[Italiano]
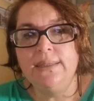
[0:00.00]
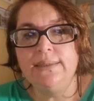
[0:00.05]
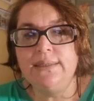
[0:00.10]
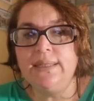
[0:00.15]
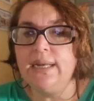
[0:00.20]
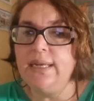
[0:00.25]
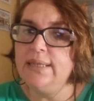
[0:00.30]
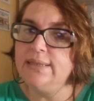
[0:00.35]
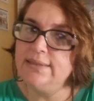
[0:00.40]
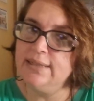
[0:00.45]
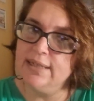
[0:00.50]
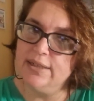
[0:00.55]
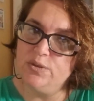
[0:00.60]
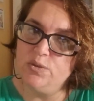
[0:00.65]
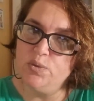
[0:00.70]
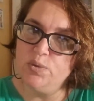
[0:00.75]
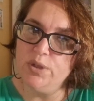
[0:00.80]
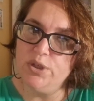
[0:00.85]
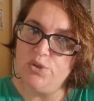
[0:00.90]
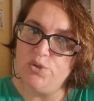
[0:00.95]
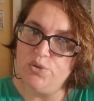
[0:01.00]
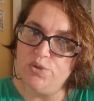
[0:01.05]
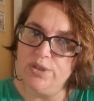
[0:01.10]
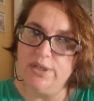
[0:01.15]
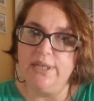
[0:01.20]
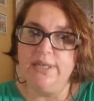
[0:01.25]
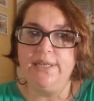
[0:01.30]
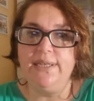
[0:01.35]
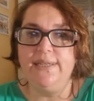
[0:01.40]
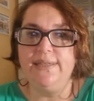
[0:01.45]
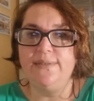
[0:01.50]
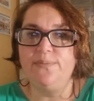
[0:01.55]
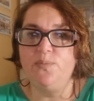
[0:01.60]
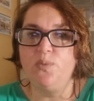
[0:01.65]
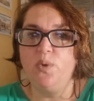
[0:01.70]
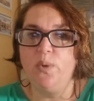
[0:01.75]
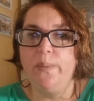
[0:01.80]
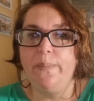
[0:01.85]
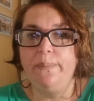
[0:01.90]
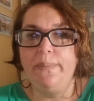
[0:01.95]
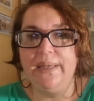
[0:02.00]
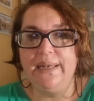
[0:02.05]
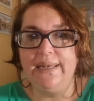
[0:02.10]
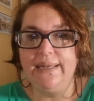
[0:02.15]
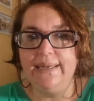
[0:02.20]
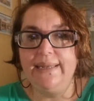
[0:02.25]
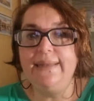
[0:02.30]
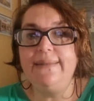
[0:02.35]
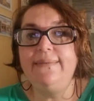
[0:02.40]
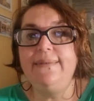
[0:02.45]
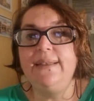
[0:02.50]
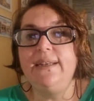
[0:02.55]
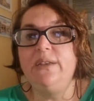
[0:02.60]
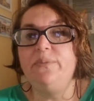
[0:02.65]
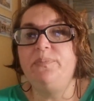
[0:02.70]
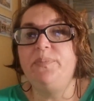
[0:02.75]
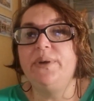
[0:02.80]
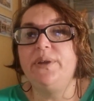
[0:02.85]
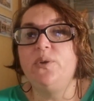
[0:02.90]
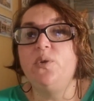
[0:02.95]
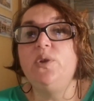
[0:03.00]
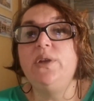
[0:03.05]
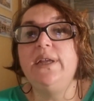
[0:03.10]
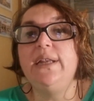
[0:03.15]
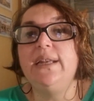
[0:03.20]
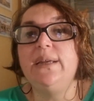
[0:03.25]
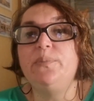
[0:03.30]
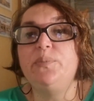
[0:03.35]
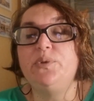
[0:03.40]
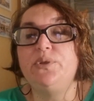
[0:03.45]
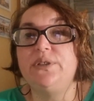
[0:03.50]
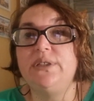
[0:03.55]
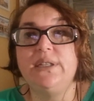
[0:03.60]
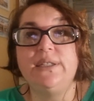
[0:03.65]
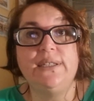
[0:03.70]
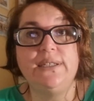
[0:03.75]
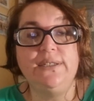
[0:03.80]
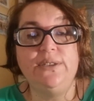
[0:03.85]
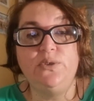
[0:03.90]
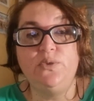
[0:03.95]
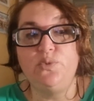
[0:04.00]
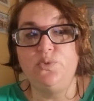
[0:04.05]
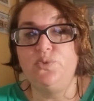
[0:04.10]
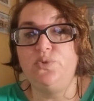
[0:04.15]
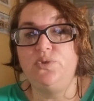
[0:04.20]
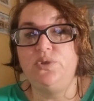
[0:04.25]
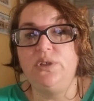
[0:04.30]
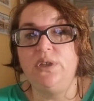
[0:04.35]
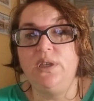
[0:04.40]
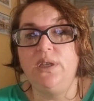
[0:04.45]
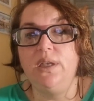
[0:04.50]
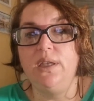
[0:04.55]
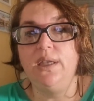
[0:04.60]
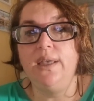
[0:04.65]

tra letteratura e giornalismo, belle lettere e parole alla portata di tutti.